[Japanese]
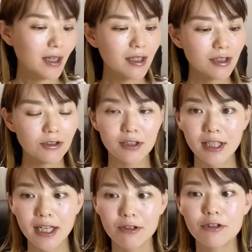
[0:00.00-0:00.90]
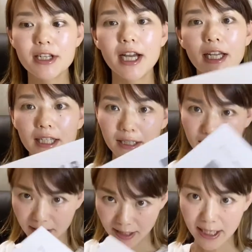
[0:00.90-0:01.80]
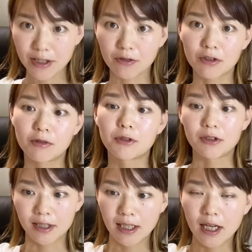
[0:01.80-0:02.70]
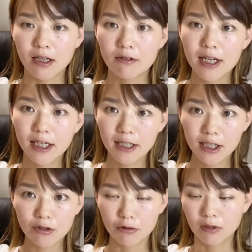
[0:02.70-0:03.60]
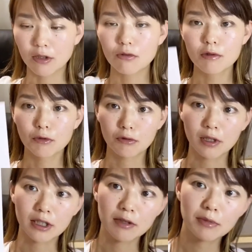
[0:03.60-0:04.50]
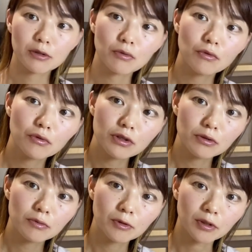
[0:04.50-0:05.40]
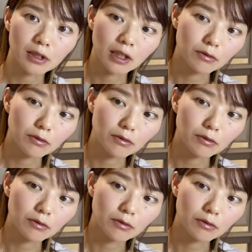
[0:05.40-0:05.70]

そして売上台帳というものですね。売上台帳というのはどういうものかといいますと、こういうもので